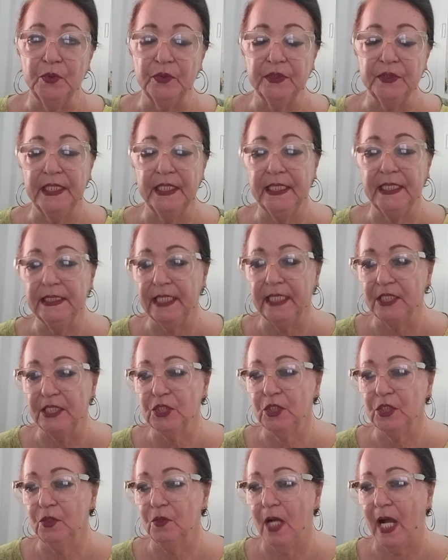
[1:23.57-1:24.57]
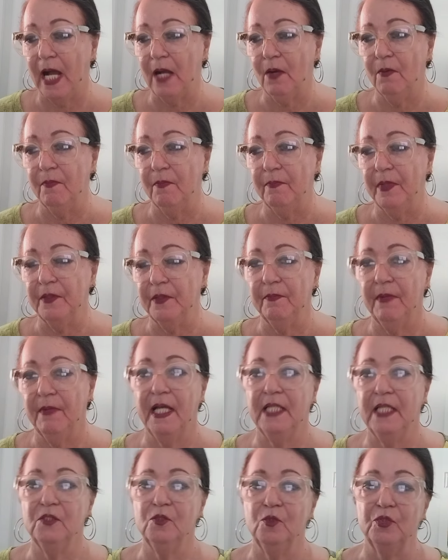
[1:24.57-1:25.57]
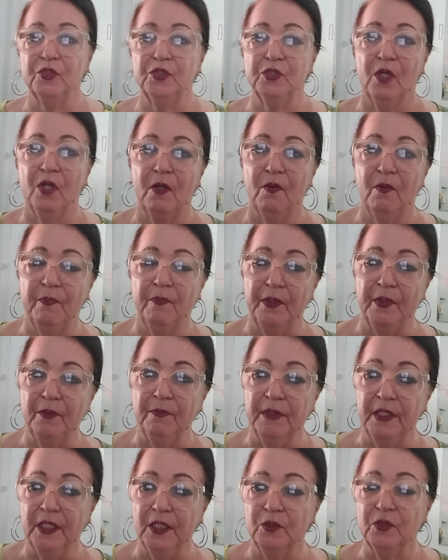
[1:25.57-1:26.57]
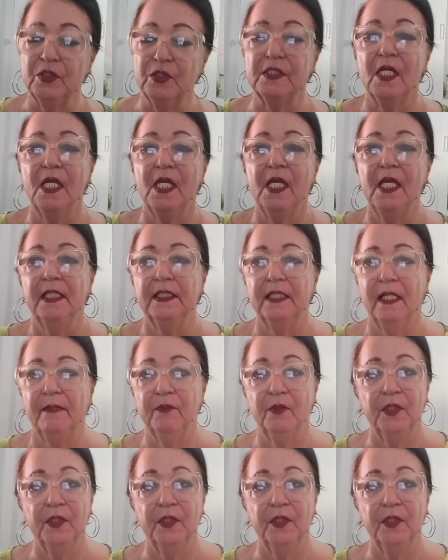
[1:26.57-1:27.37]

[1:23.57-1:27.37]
Tem canais que eu acompanho mais, outros eu acompanho menos, tá bom?